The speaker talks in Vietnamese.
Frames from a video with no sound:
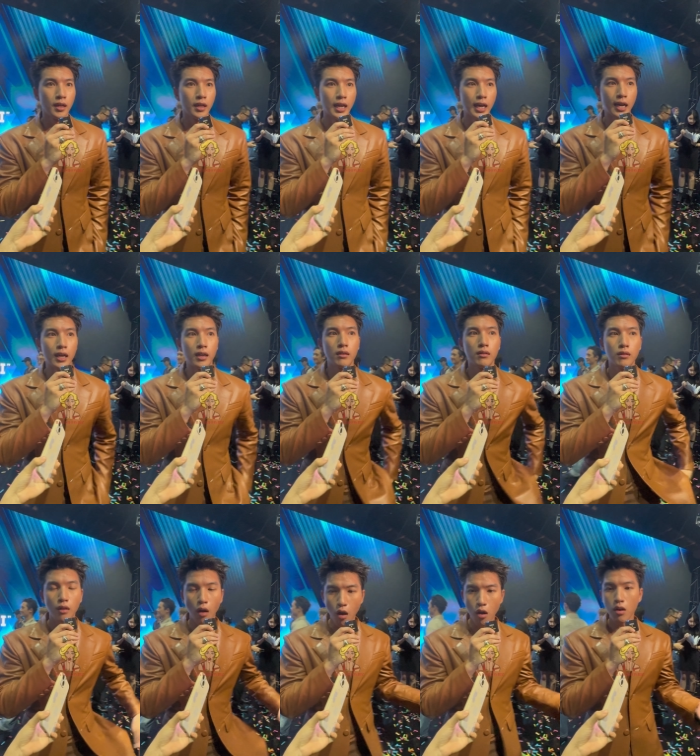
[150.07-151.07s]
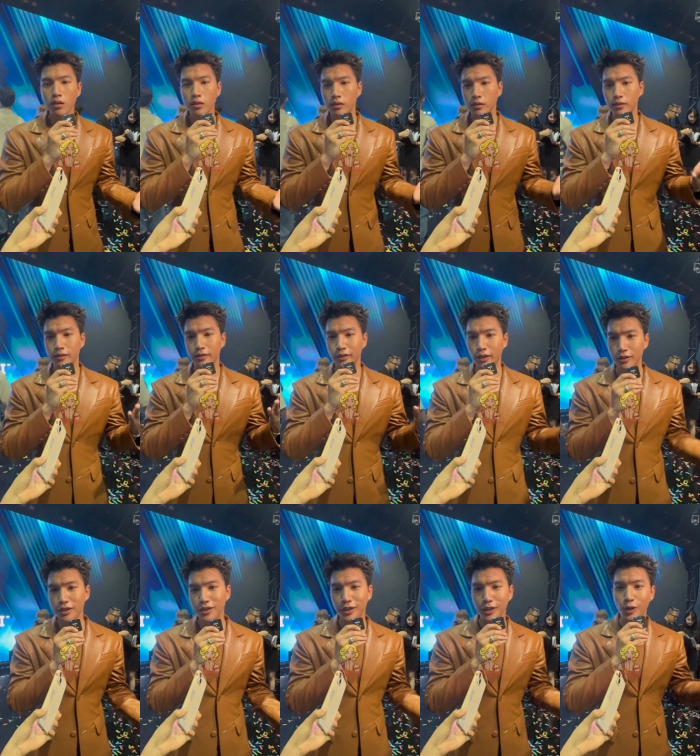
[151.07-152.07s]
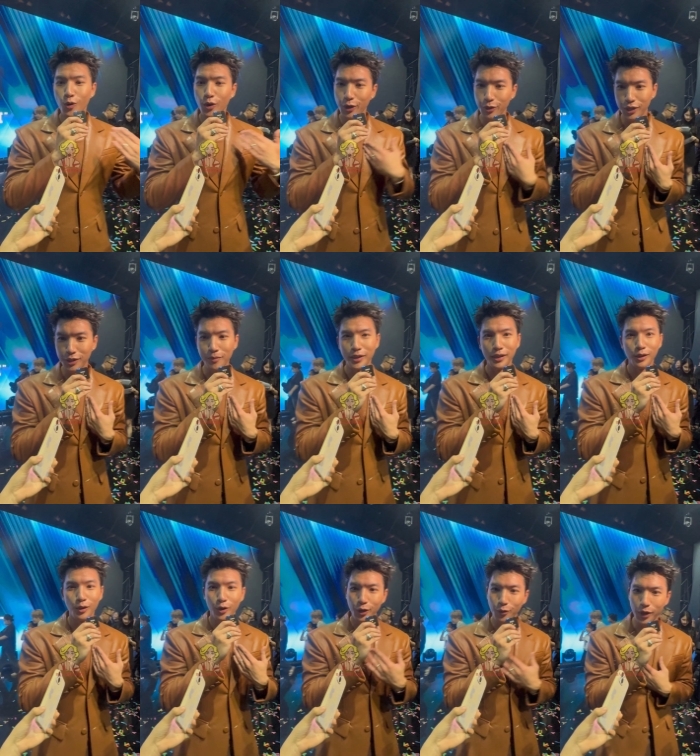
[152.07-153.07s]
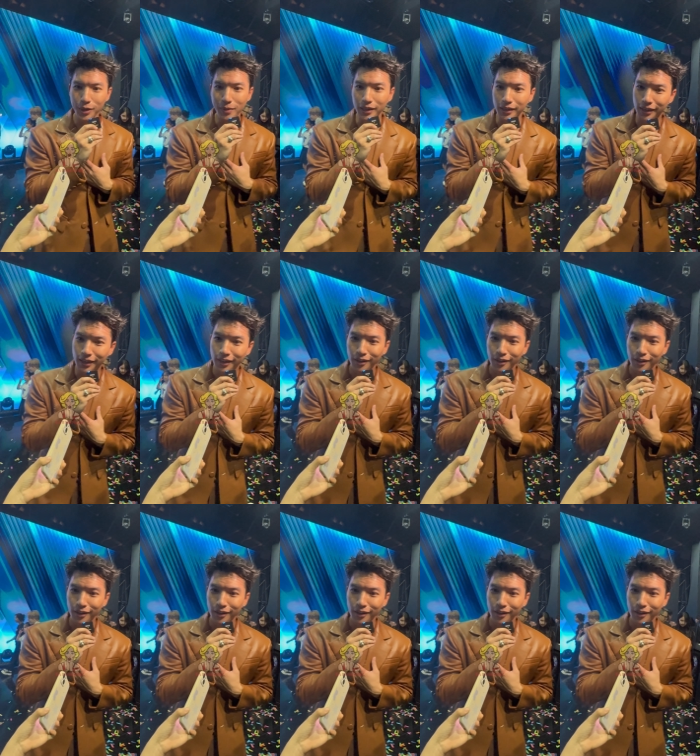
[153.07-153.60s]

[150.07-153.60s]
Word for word: là có những người luôn yêu thương mình luôn yêu quý mình